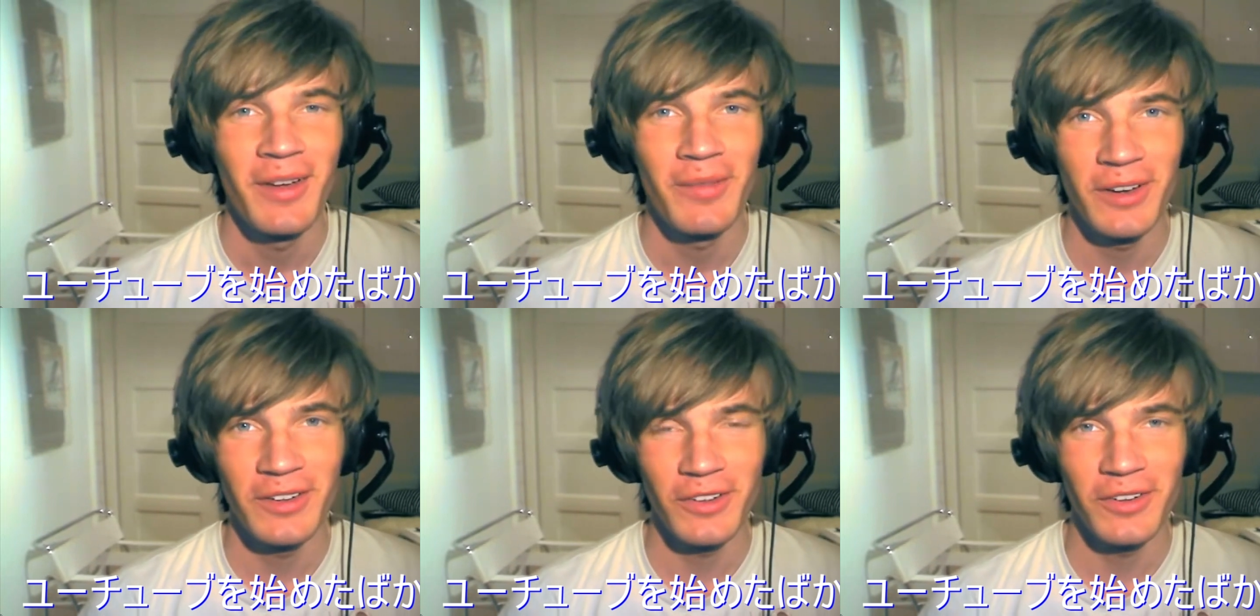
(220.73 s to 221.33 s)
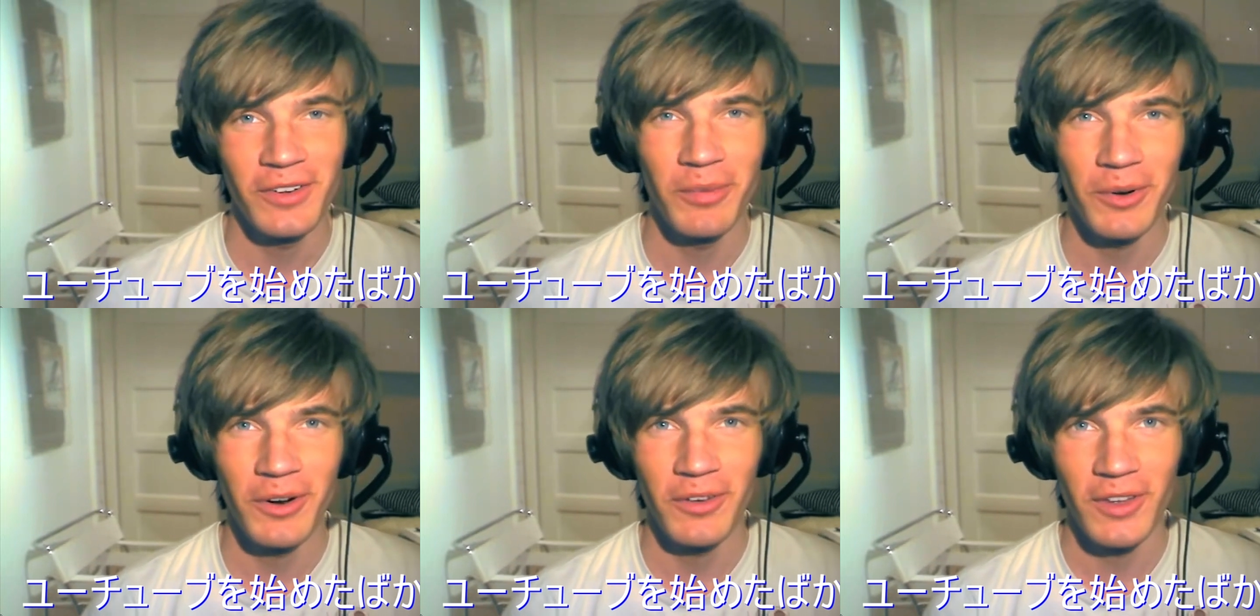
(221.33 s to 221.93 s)
But it's also an
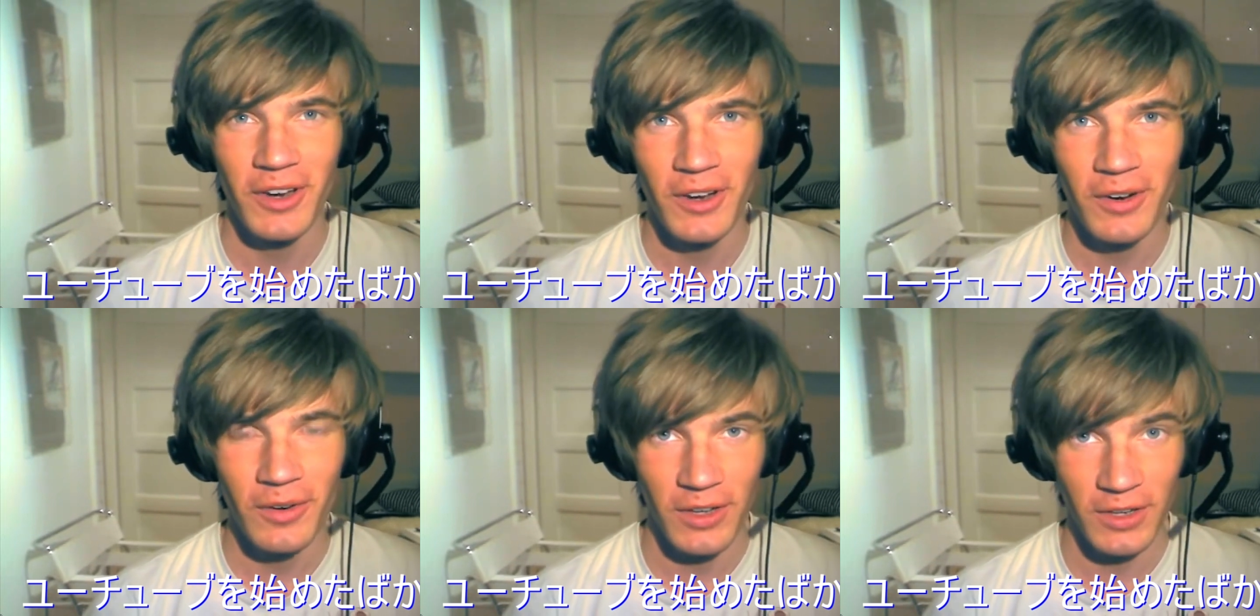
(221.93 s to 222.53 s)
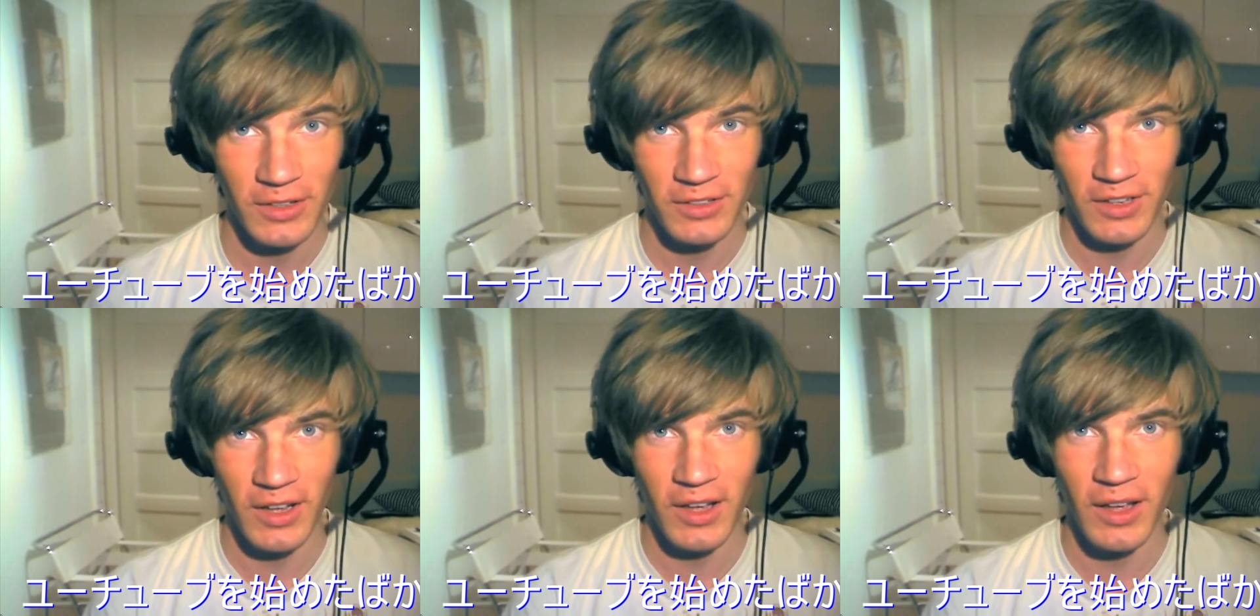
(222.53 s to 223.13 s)
important video because
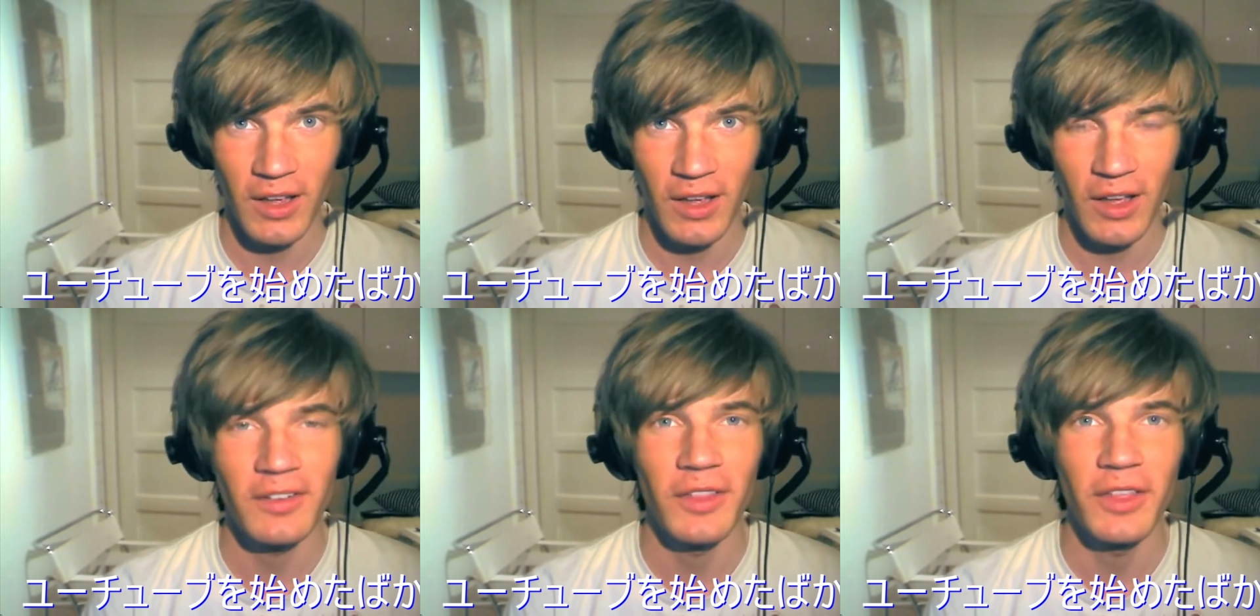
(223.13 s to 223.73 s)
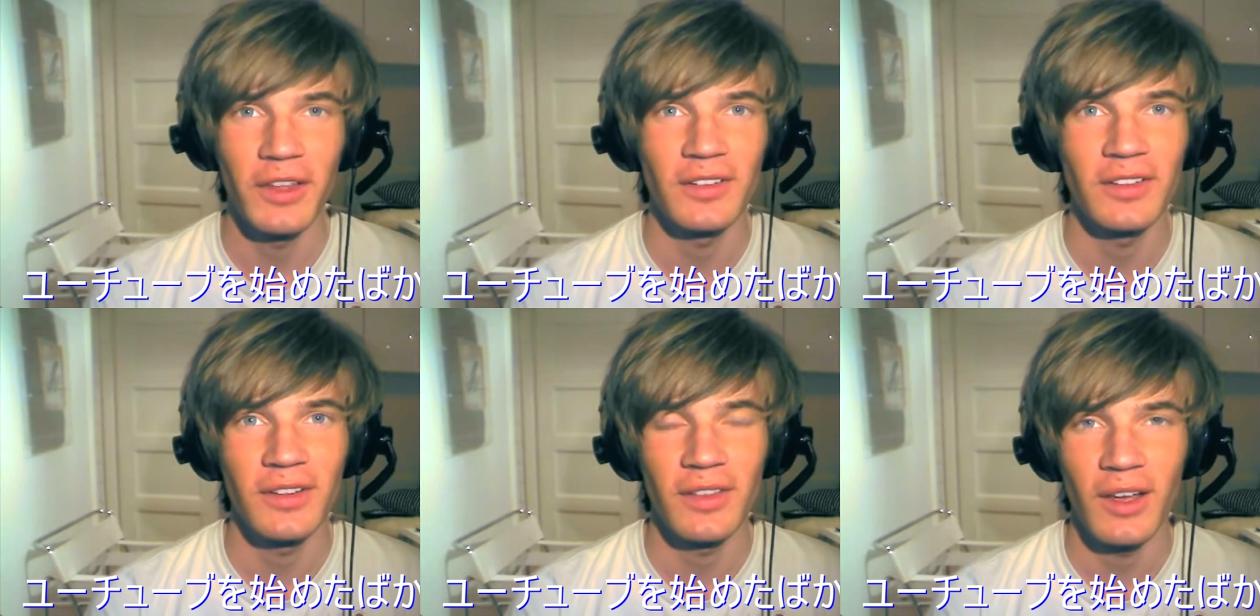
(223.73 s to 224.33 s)
I have some things
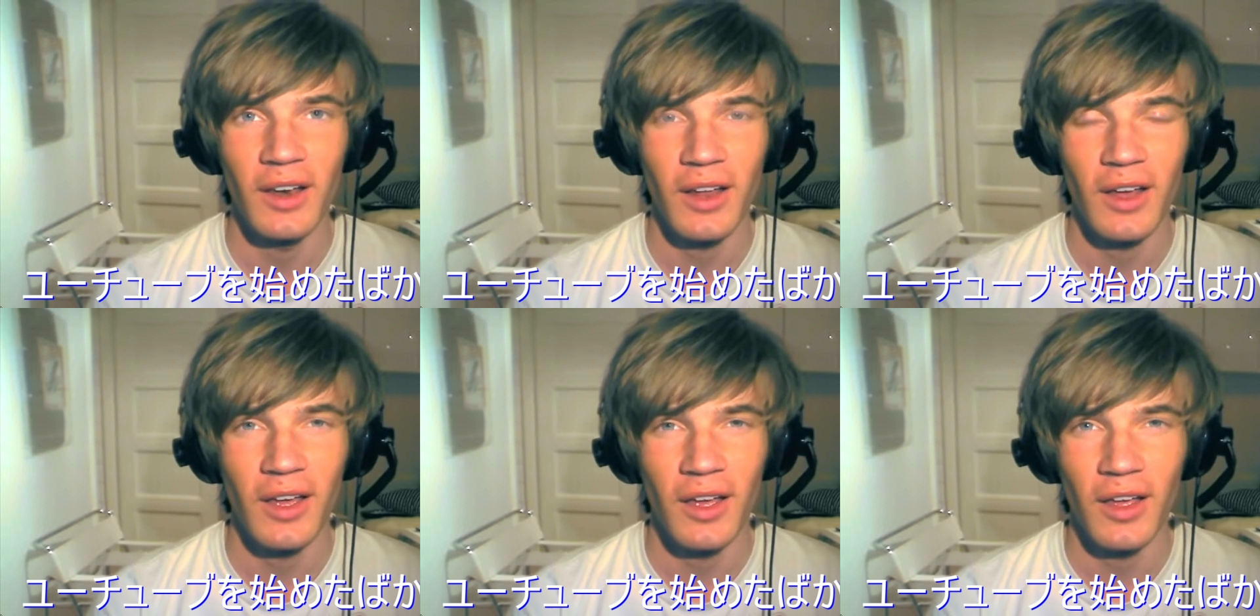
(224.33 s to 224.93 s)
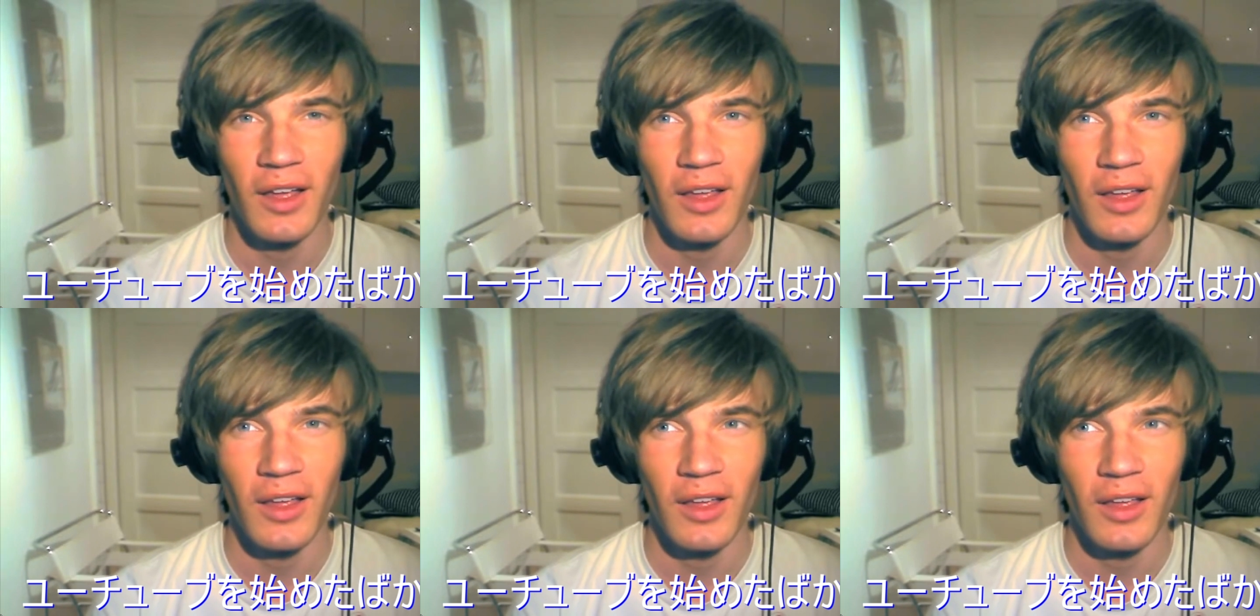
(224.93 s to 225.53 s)
that I
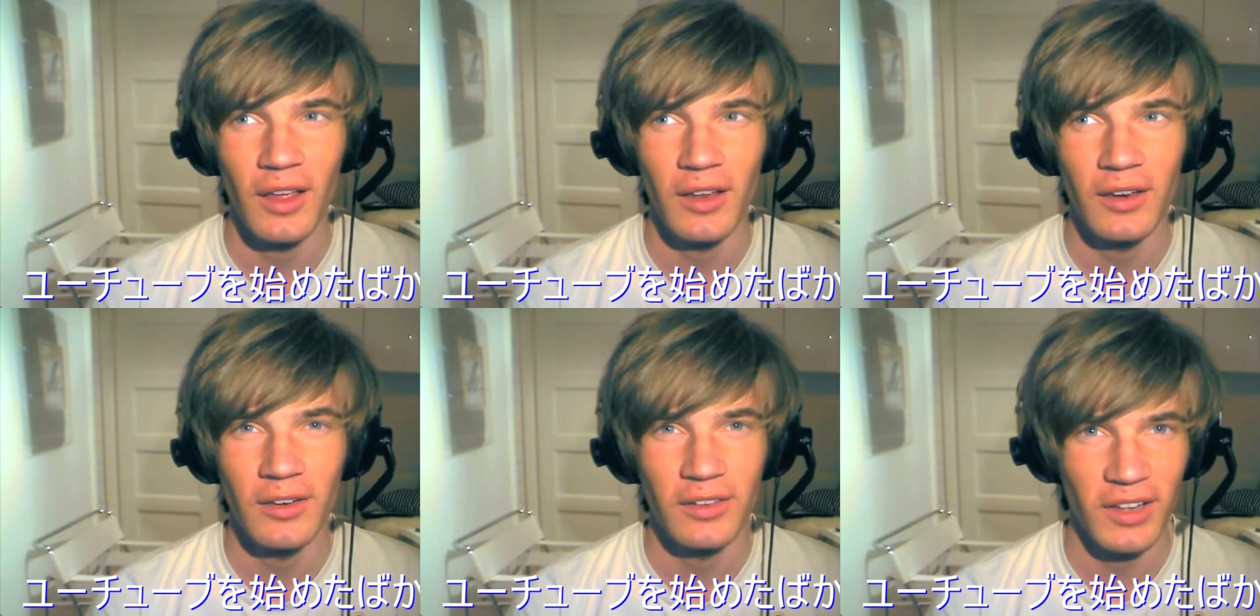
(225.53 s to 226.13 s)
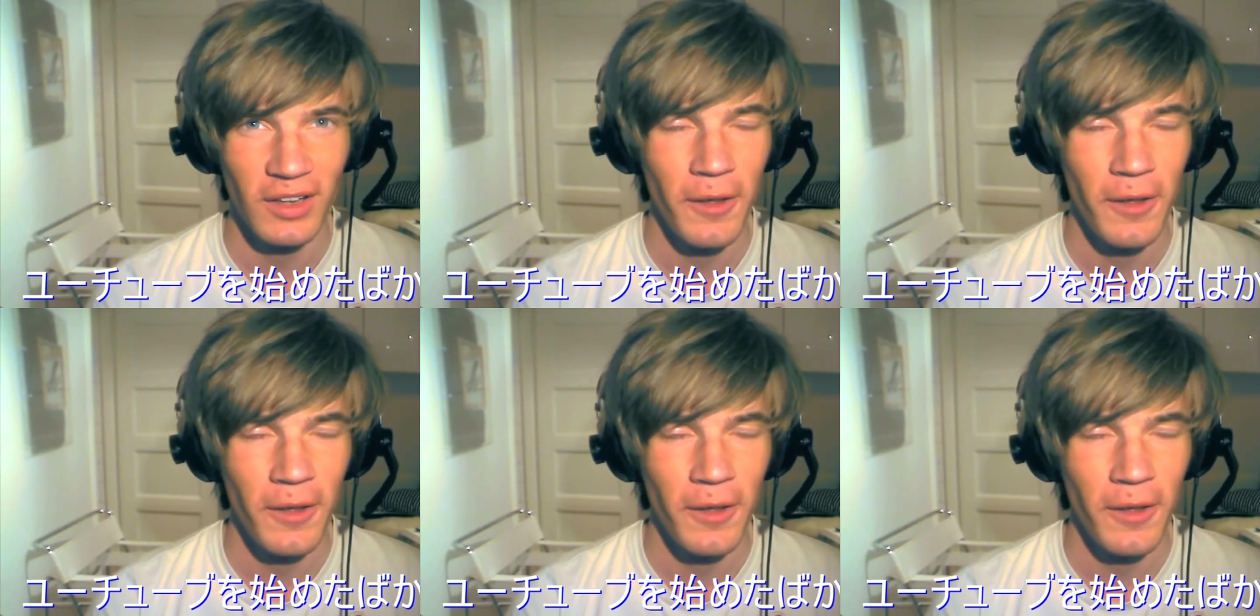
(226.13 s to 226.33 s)
need to say.